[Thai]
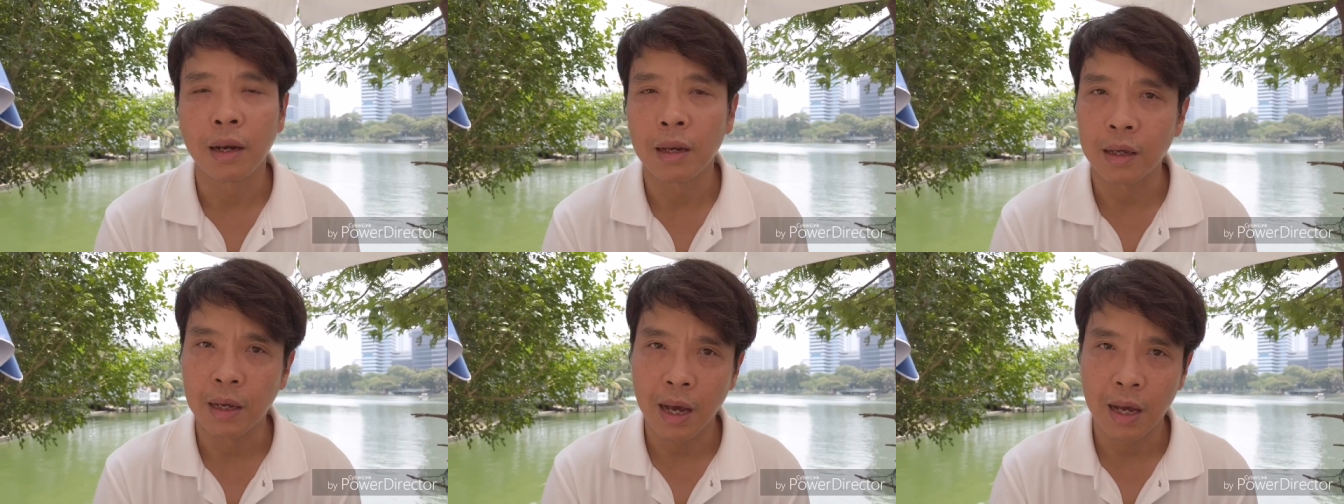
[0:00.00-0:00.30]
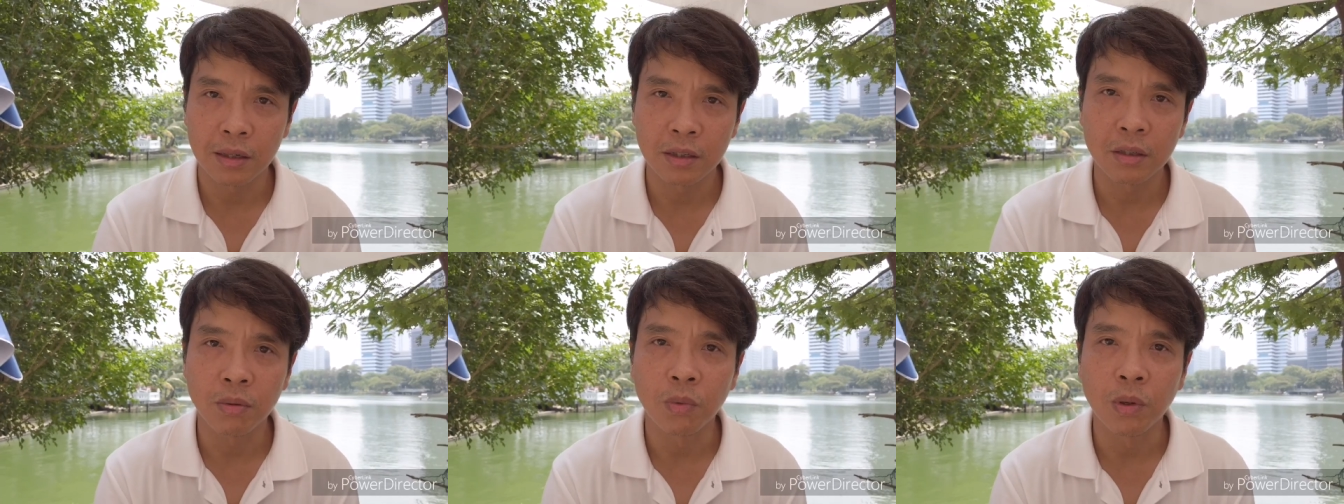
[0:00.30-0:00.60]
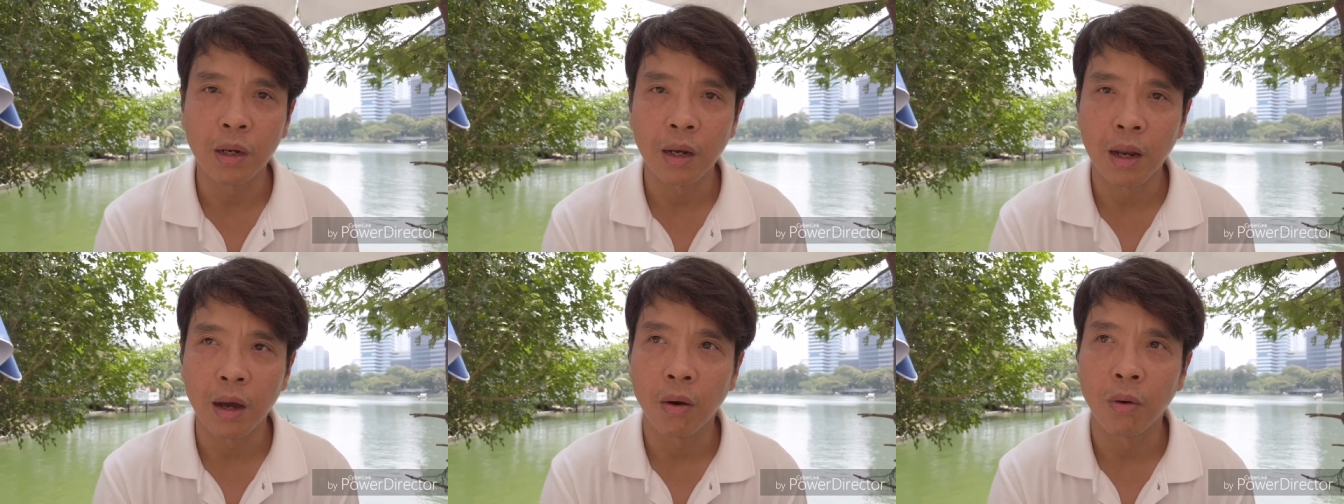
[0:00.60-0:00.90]
นาฬิกาชี
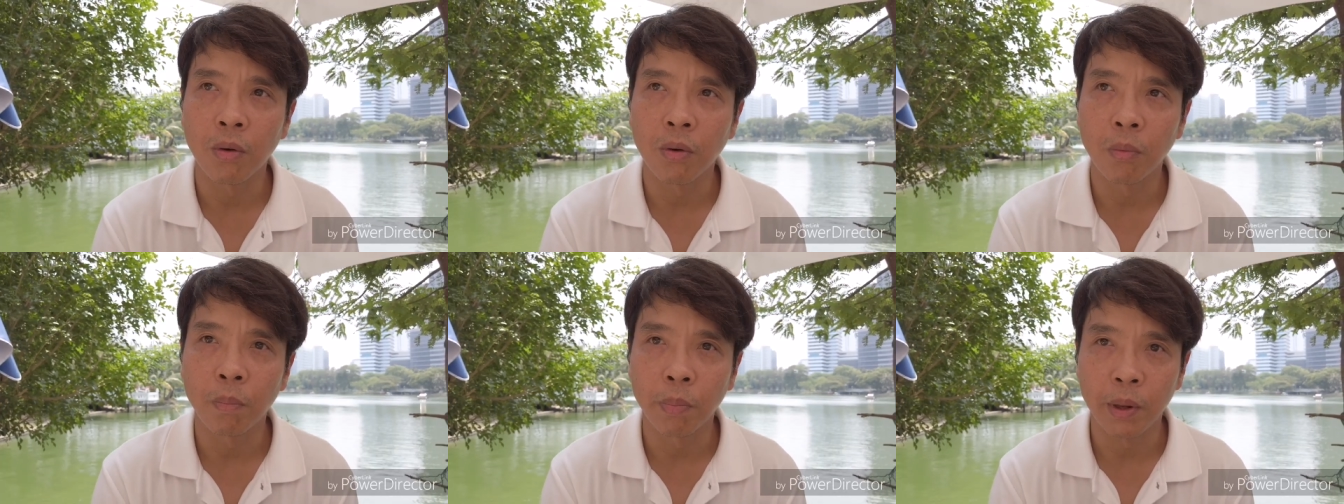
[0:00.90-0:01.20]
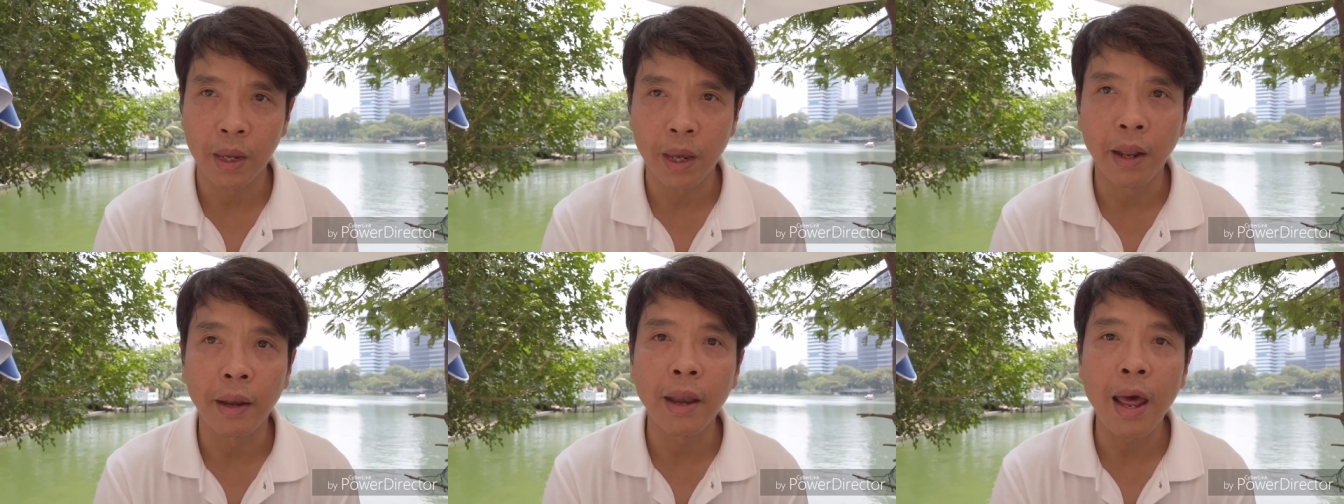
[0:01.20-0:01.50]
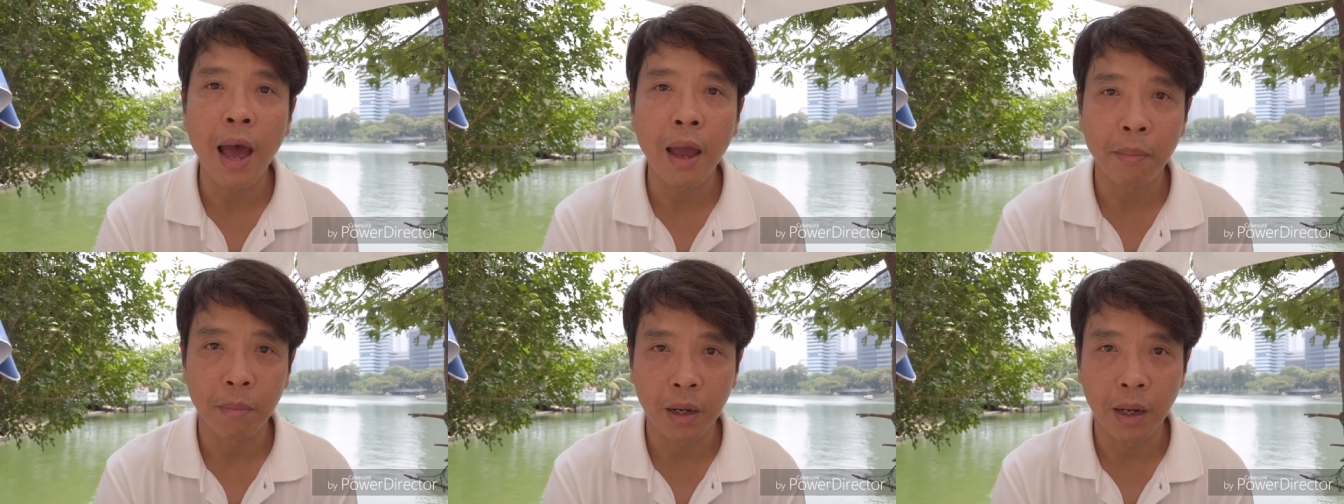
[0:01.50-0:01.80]
วิตเราเพี้ยน
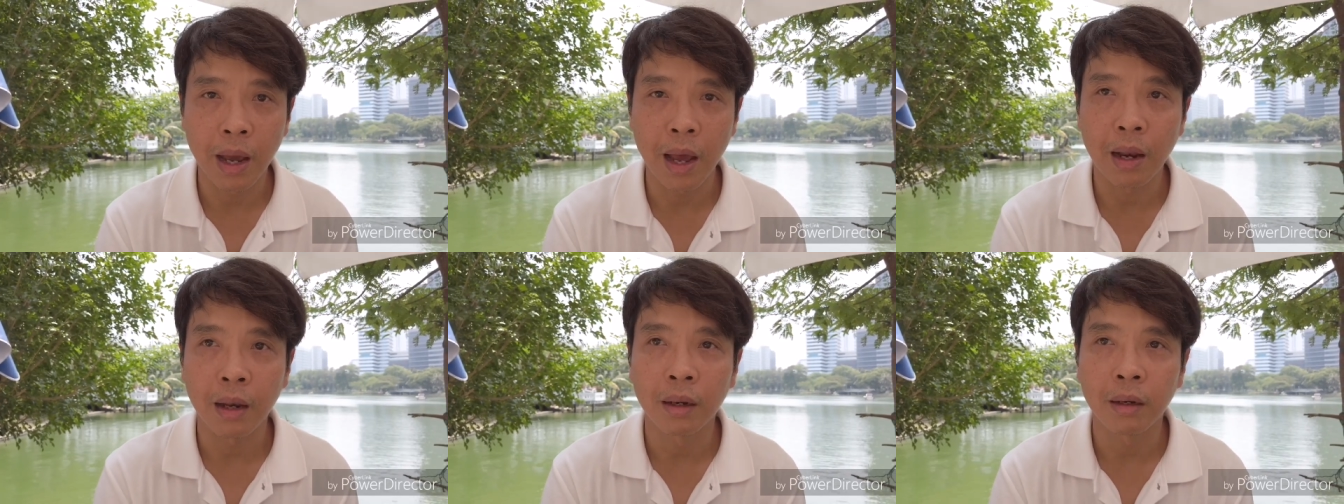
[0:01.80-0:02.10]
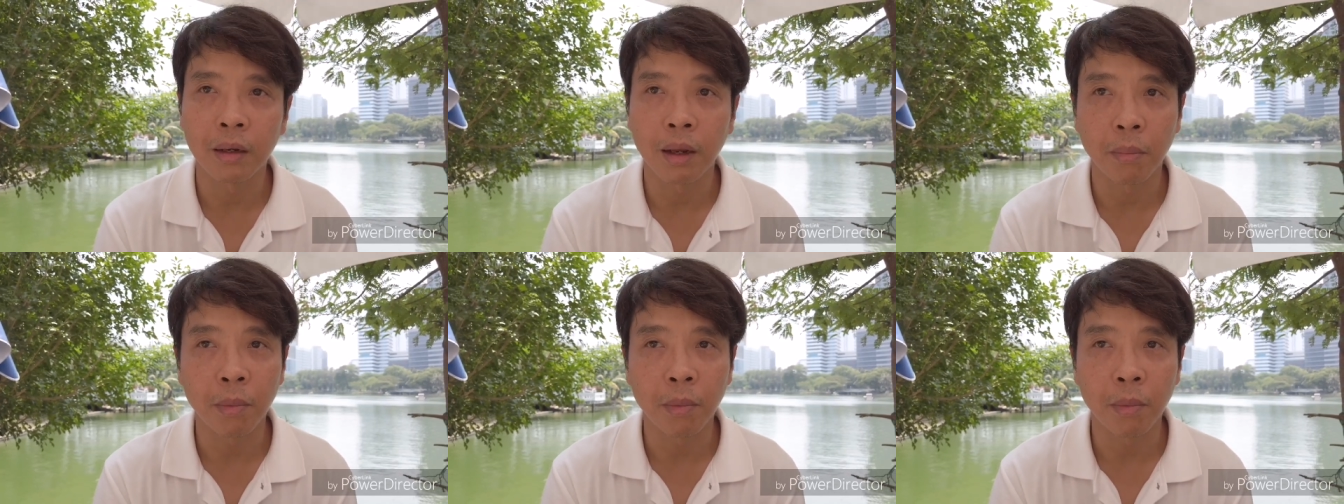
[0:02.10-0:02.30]
ได้เหมือนกัน